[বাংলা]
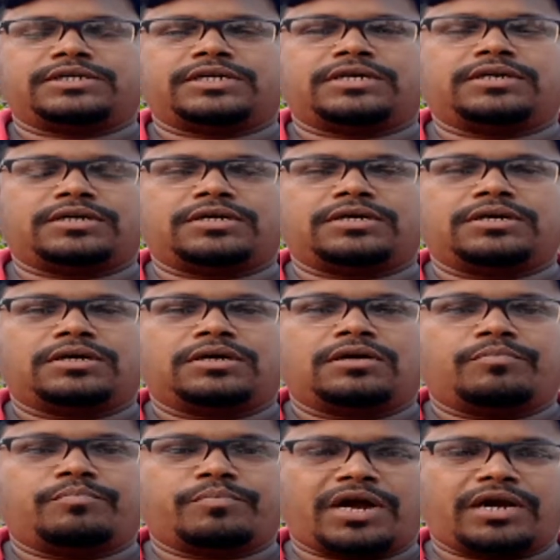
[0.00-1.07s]
আপনাদের
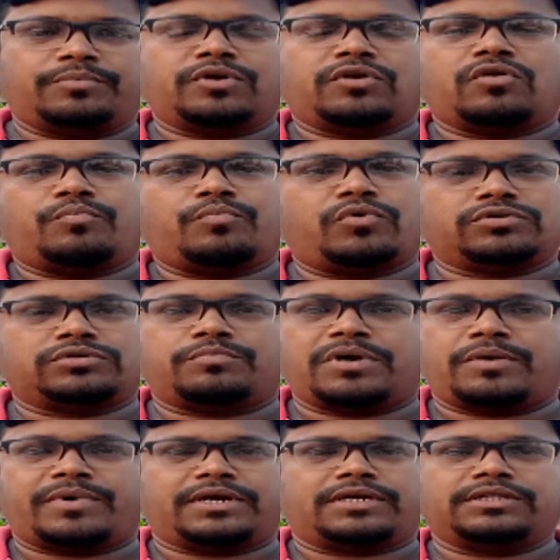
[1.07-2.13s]
কাছে
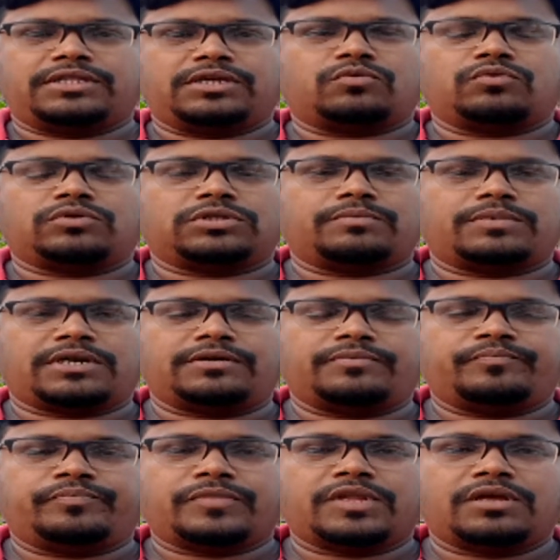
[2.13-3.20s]
ভার্মি কম্পোস্ট বা মাটি
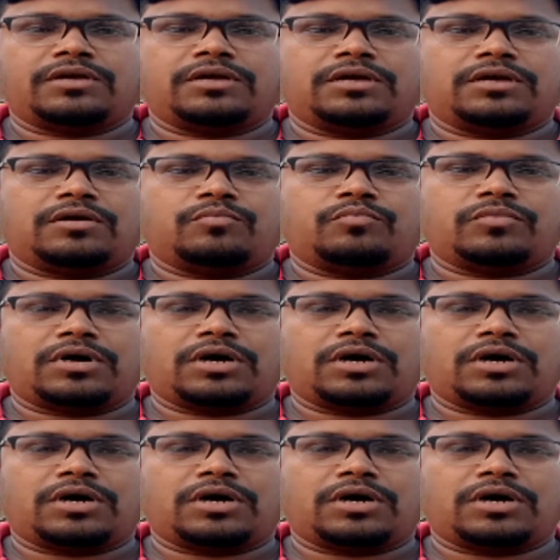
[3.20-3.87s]
দিয়ে করতে পারেন